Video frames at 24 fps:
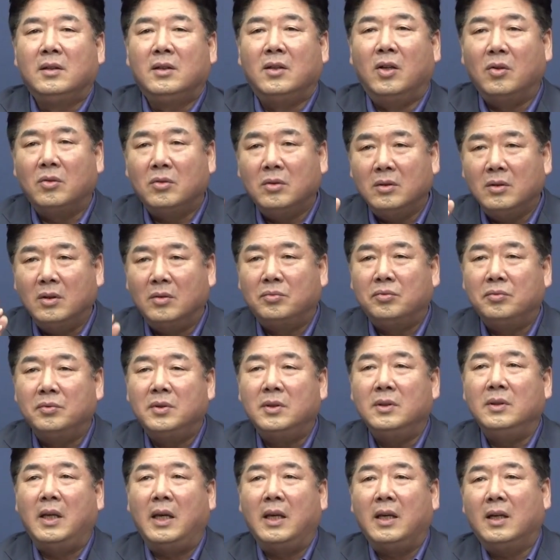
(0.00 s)
결국은
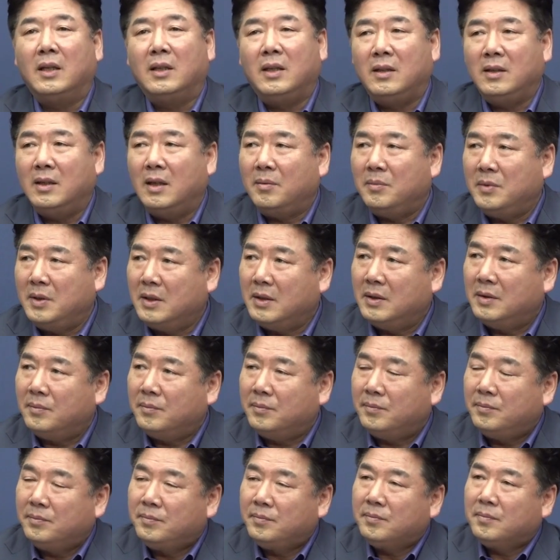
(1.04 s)
무슨 얘기가 되냐면
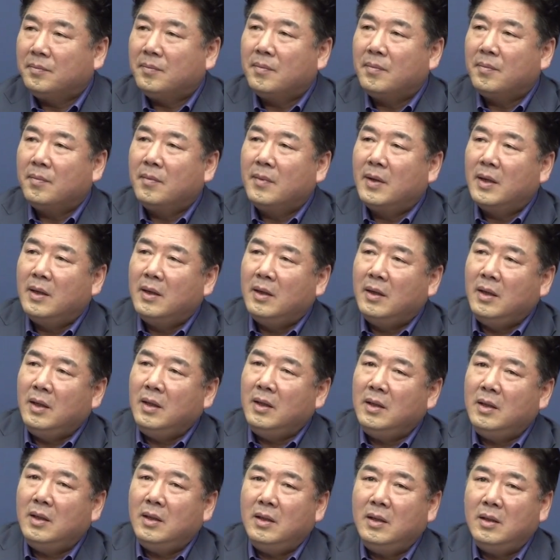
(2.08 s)

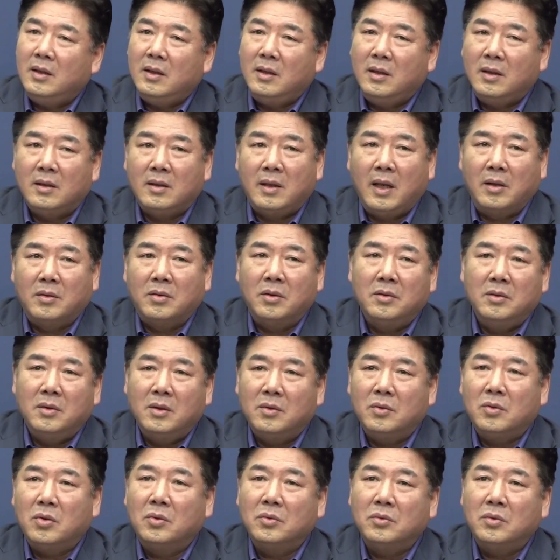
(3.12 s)
이
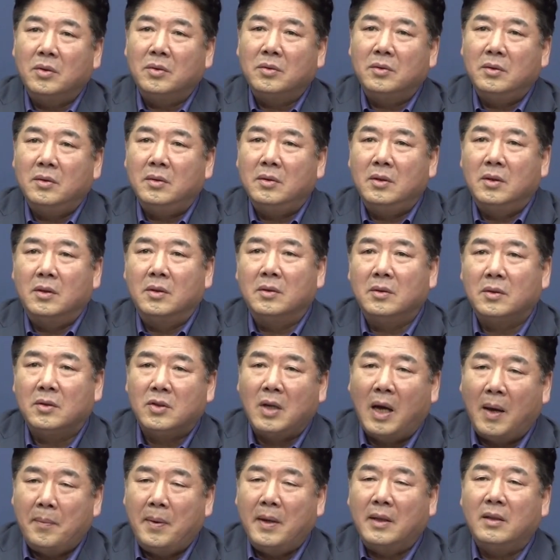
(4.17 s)
대선년 총선용
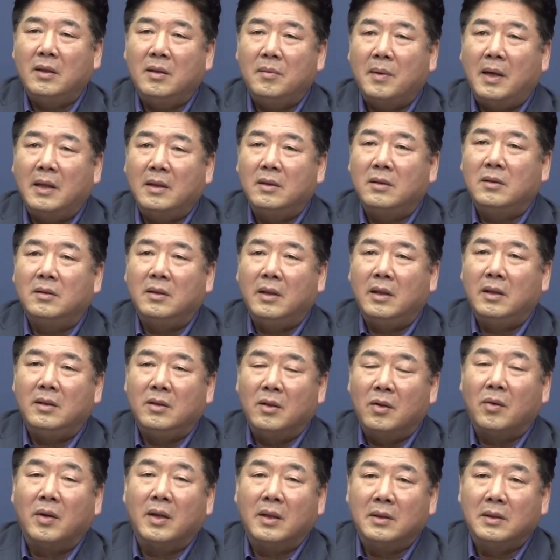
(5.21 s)
좌파들이 만들어낸
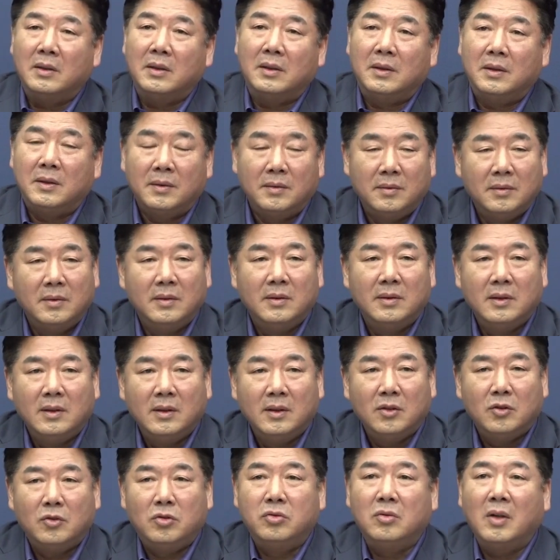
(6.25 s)
영화는
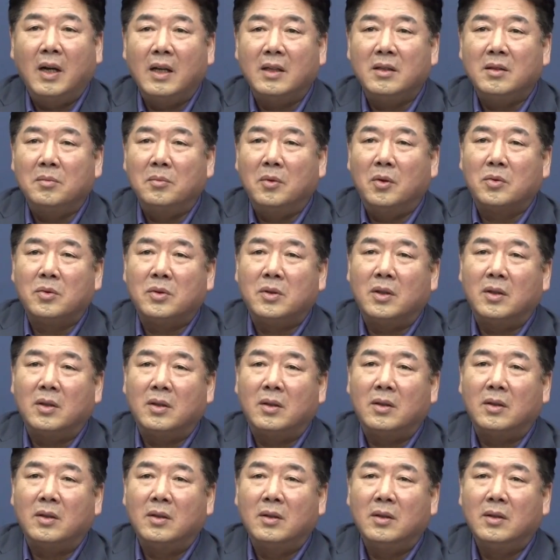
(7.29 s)
두 가지 목적이